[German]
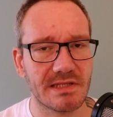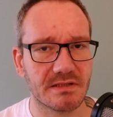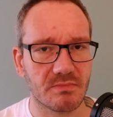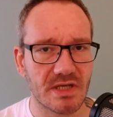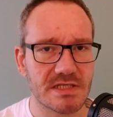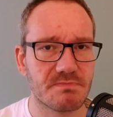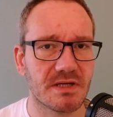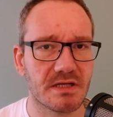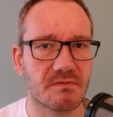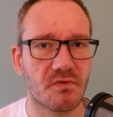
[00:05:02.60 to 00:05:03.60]
mir liegt ein
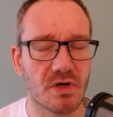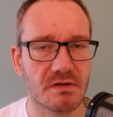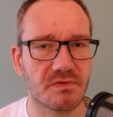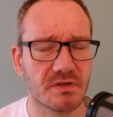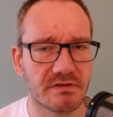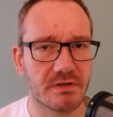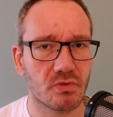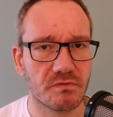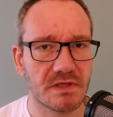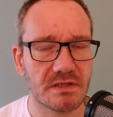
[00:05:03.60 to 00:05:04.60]
Testbericht vor von der
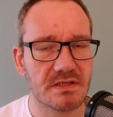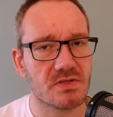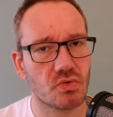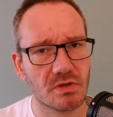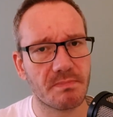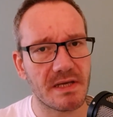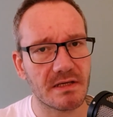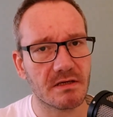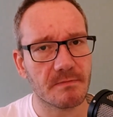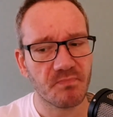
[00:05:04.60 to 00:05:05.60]
TU Wien, das ist
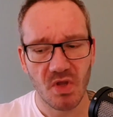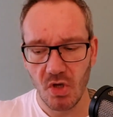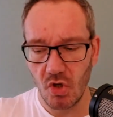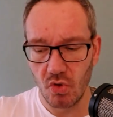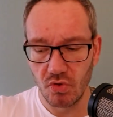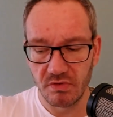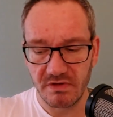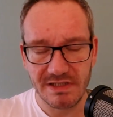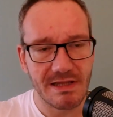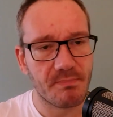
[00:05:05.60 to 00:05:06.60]
unabhängig
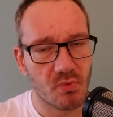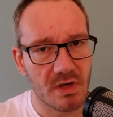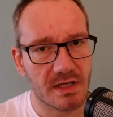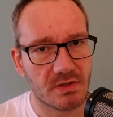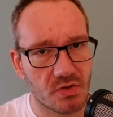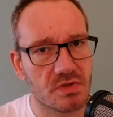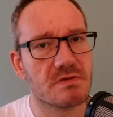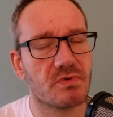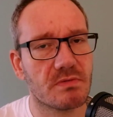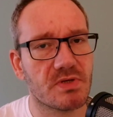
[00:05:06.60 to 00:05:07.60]
und in
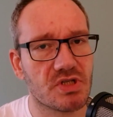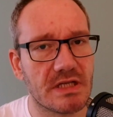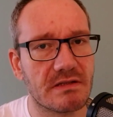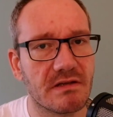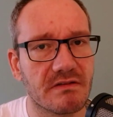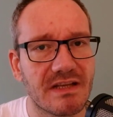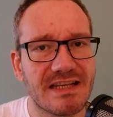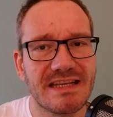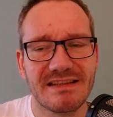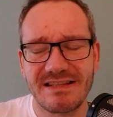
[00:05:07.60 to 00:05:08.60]
Laboranalysen wurde bestätigt,
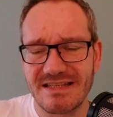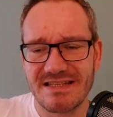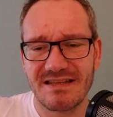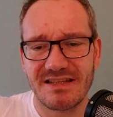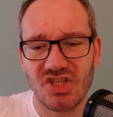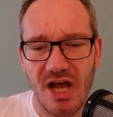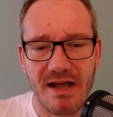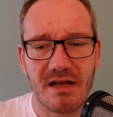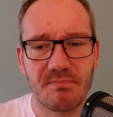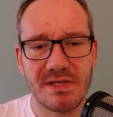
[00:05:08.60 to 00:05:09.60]
dass
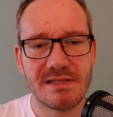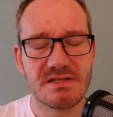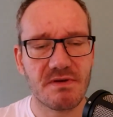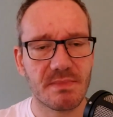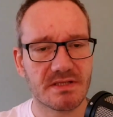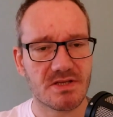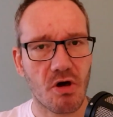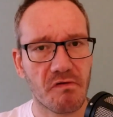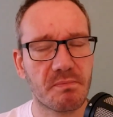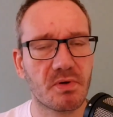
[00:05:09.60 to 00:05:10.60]
Chaga-Pilz, wenn man das
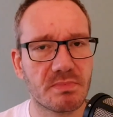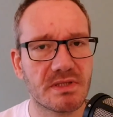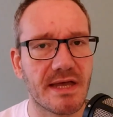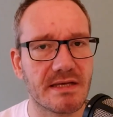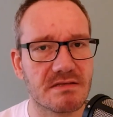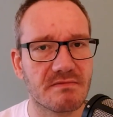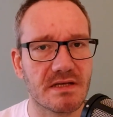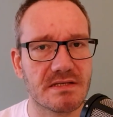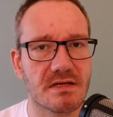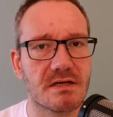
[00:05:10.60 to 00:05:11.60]
aufbrüht mit heißem
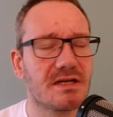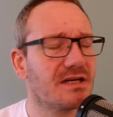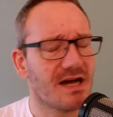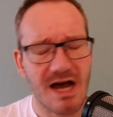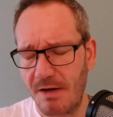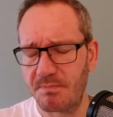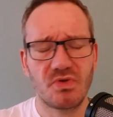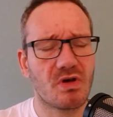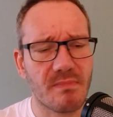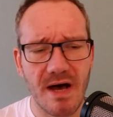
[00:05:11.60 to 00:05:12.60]
Wasser,
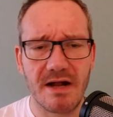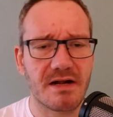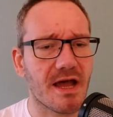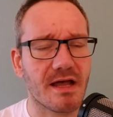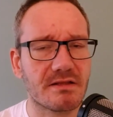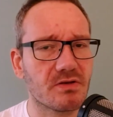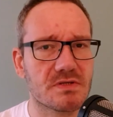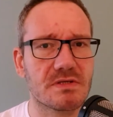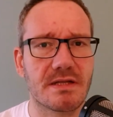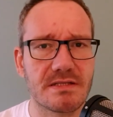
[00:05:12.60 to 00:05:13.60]
abnormale
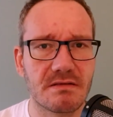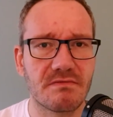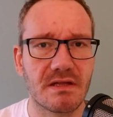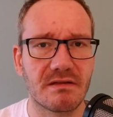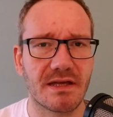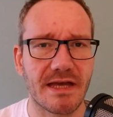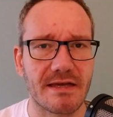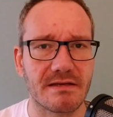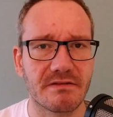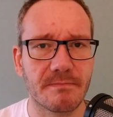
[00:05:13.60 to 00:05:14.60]
Antioxidantienwerte
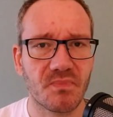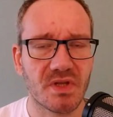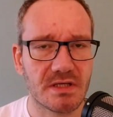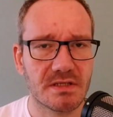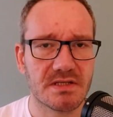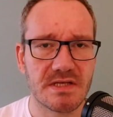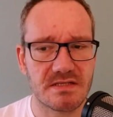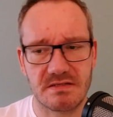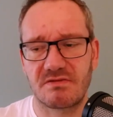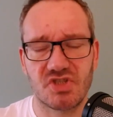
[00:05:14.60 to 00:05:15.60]
erreicht. Ja, das
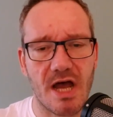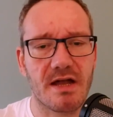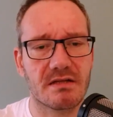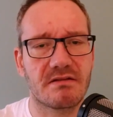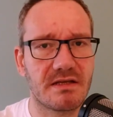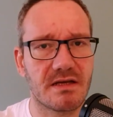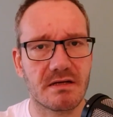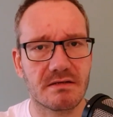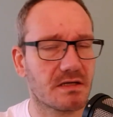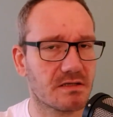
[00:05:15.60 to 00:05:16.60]
heißt, Chaga, Tee,
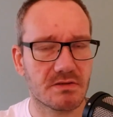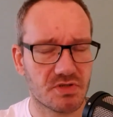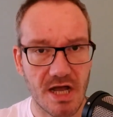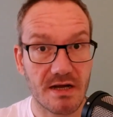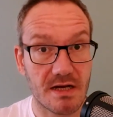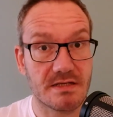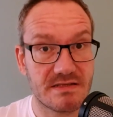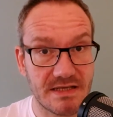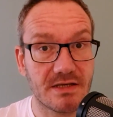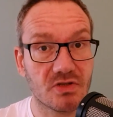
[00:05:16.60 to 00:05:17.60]
äh, Chaga
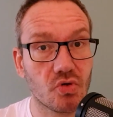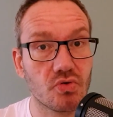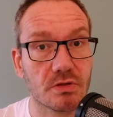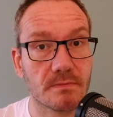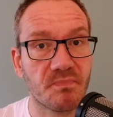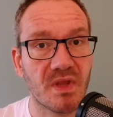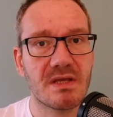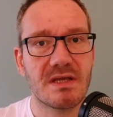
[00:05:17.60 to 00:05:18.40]
als Tee getrunken,